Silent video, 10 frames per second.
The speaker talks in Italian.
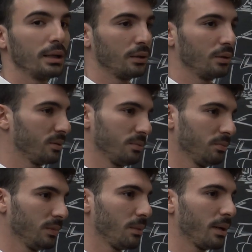ma
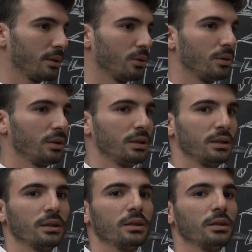ripeto,
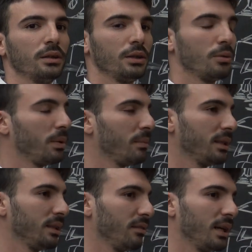eh, i
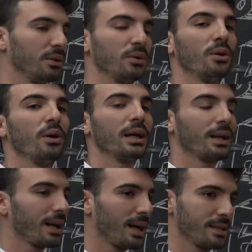complimenti vanno ai
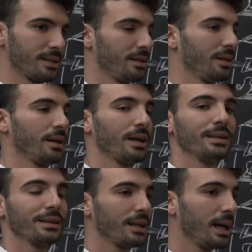ragazzi,
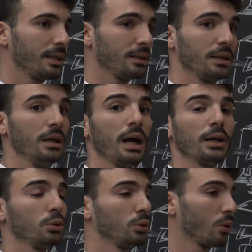agli atleti,
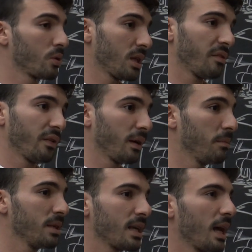a tutto lo staff che
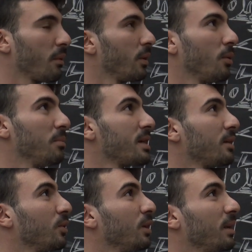mi segue, non mi
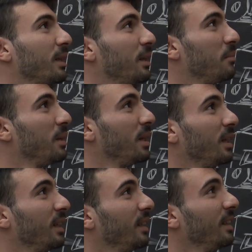sento di
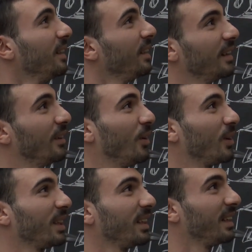prendermi
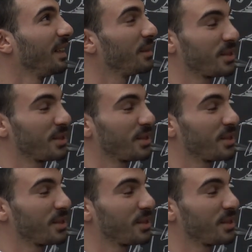glorie